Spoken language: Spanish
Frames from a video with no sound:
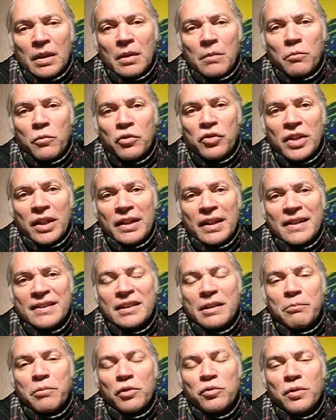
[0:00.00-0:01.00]
Muchas
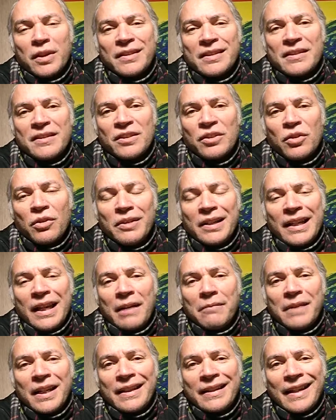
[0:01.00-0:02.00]
gracias por su atención. Le
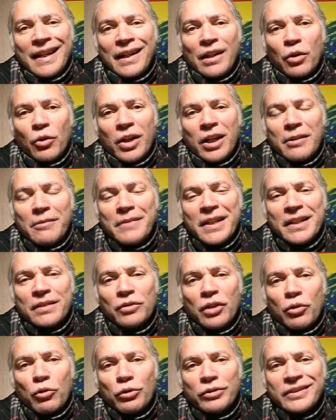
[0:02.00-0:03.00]
habla Carlos
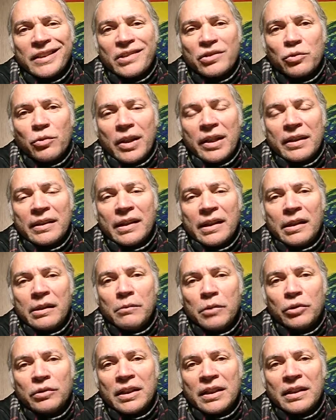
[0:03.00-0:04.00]
Alberto Acosta Suárez de la
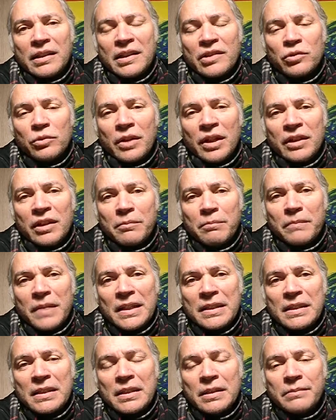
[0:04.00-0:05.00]
Biblioteca Nacional de
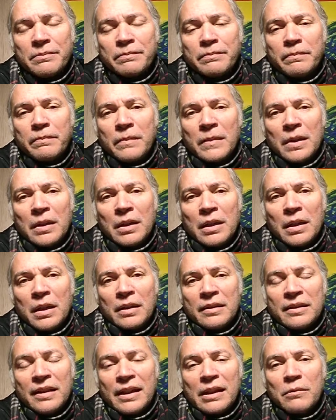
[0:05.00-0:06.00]
España,
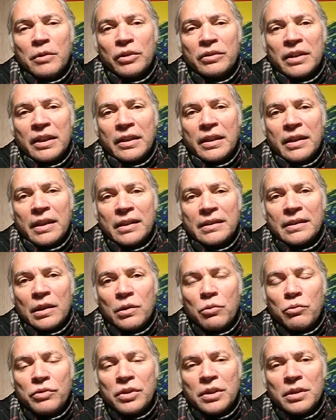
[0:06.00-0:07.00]
de la Biblioteca de
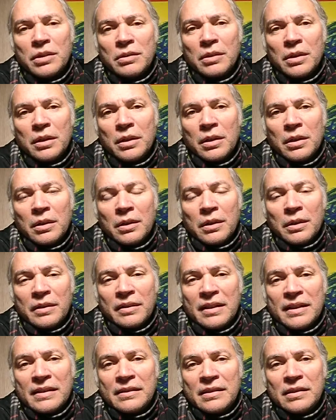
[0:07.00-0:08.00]
Cataluña,
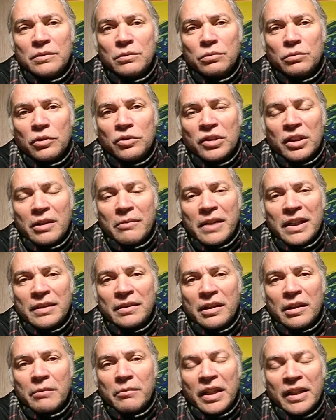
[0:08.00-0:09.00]
del Instituto
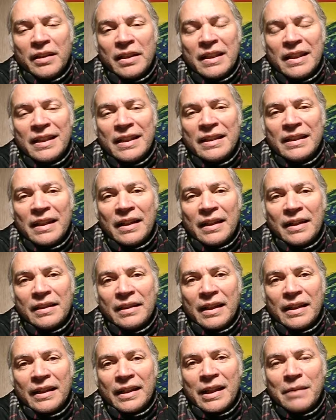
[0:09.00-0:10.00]
Cervantes de Madrid y de la
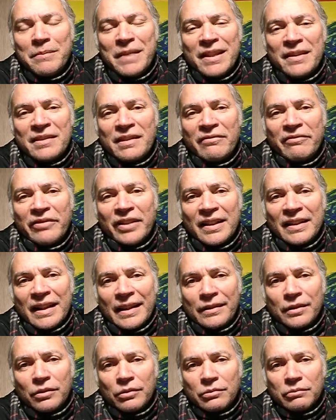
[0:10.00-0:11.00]
Real Academia de San
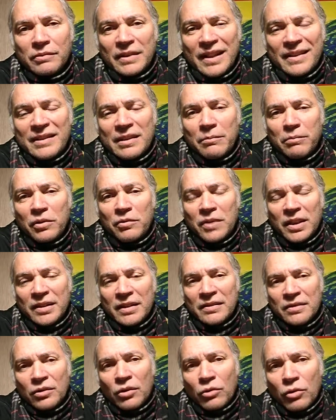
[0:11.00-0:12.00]
Fernando. Gracias por su
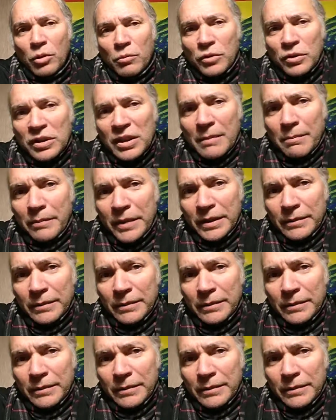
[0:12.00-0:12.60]
atención como siempre.